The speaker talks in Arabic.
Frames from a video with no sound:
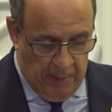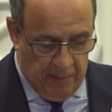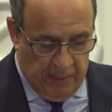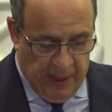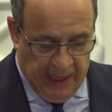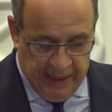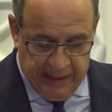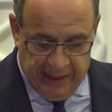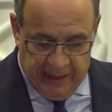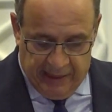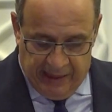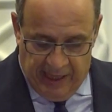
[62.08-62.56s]

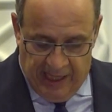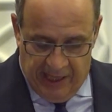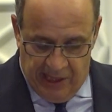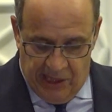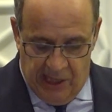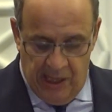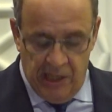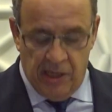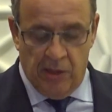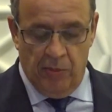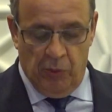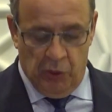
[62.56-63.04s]
بعد
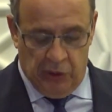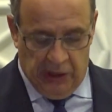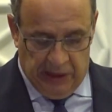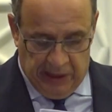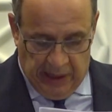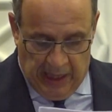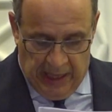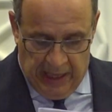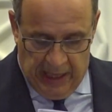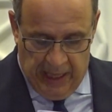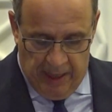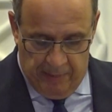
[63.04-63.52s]
تعزيز
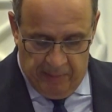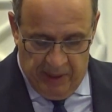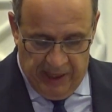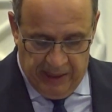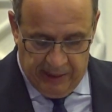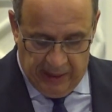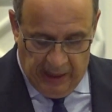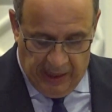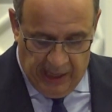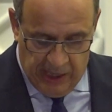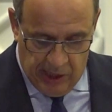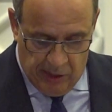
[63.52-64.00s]

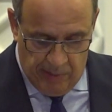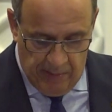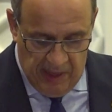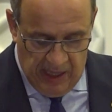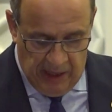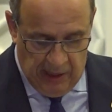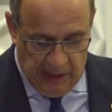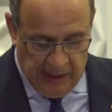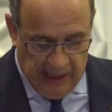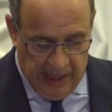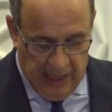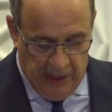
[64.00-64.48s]
متطلبات رأس
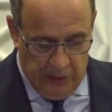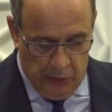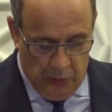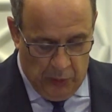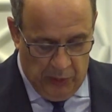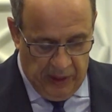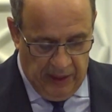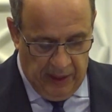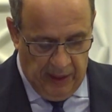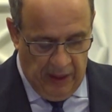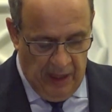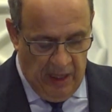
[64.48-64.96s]
مال
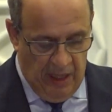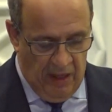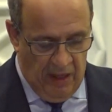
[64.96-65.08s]
القانوني